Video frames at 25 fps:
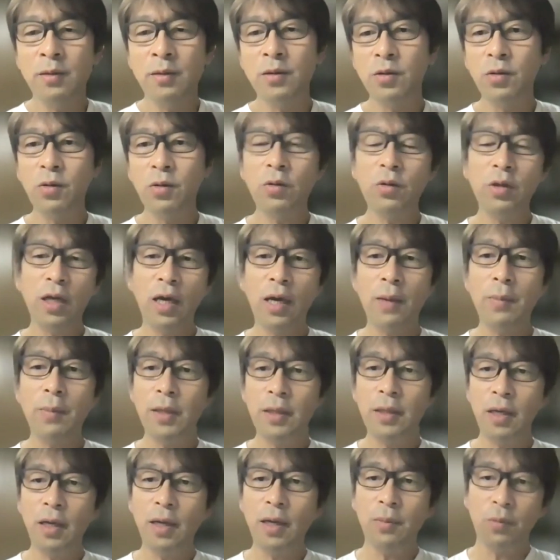そういうことやめ
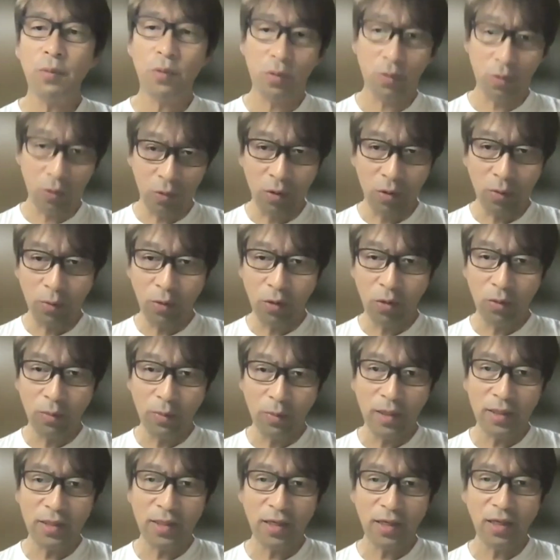て、もう子供の
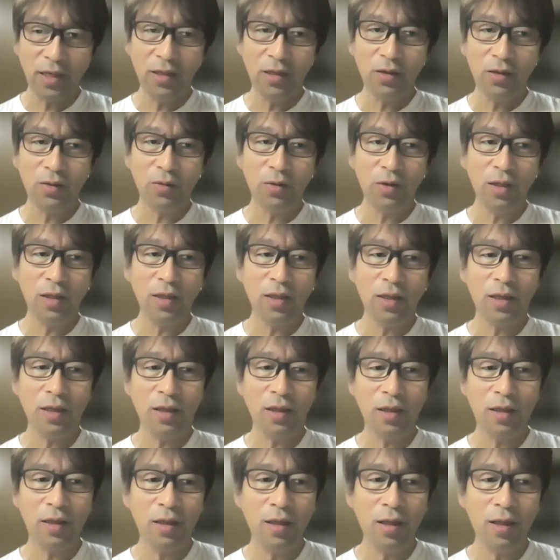目線に降りてっ
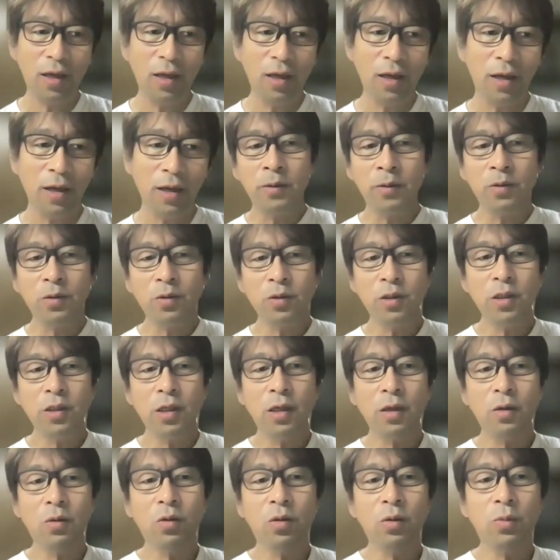て、そし
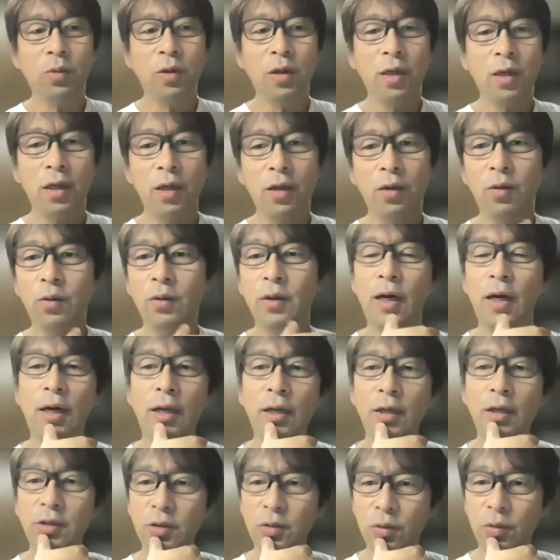て子供からいろんな
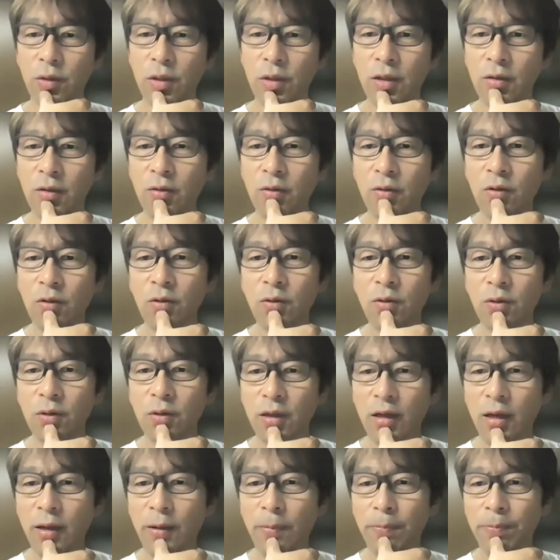話を聞くというよう
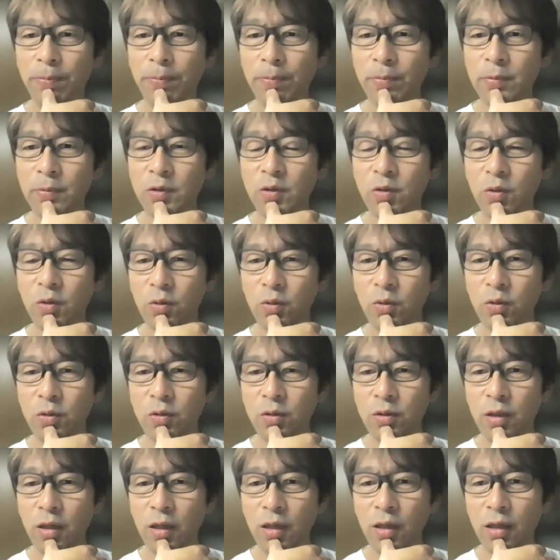な、そうい
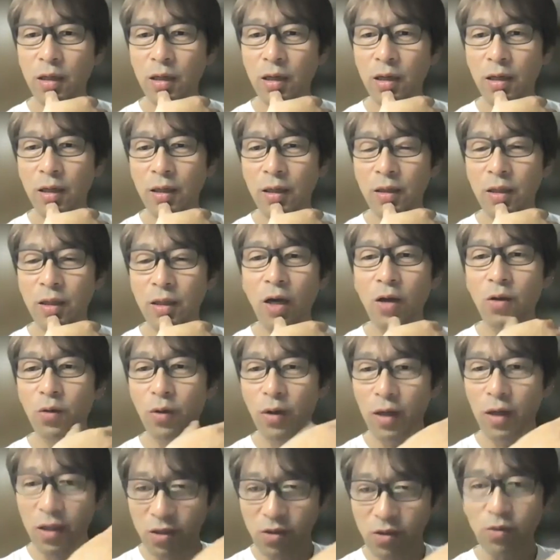うなんか態度
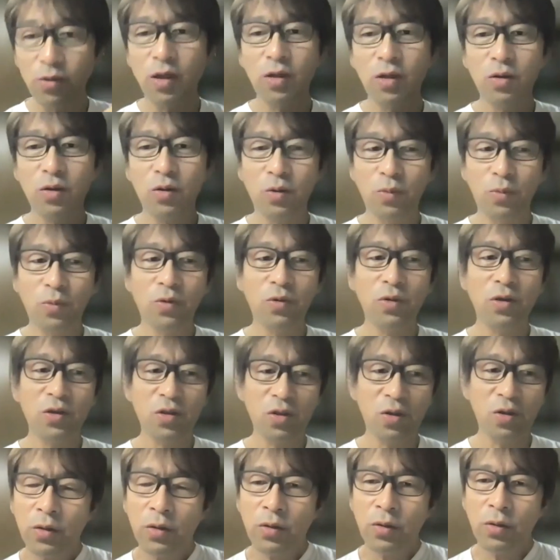が必要だと思うんで
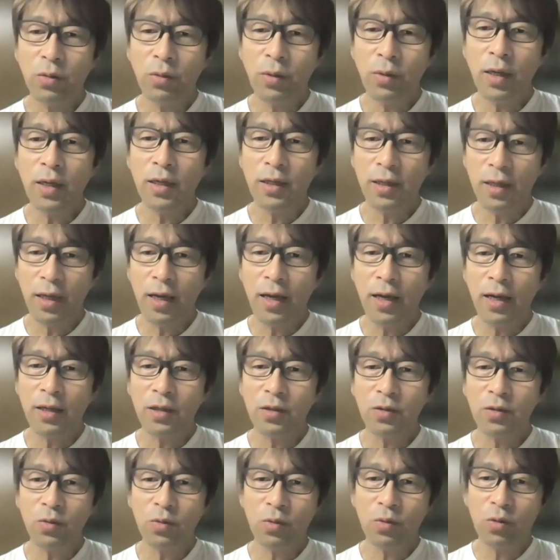すよ。とはいえ、
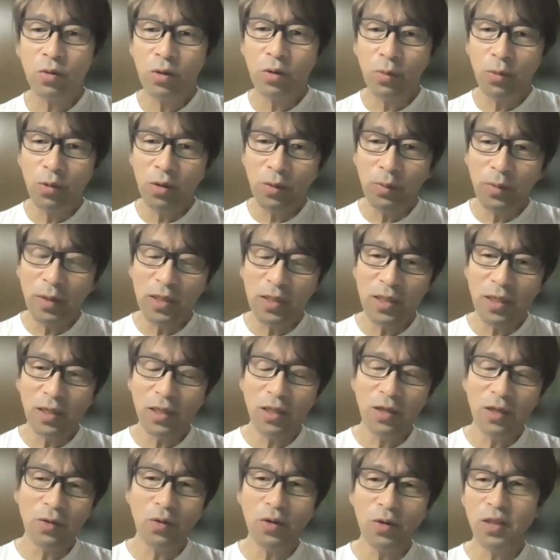その子供の目線
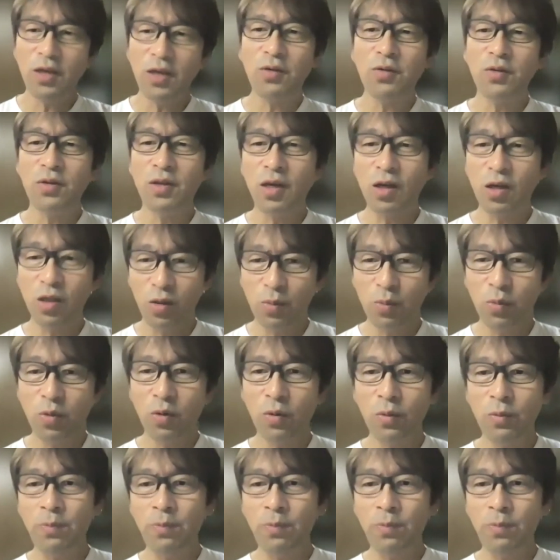に降りてくんだけども、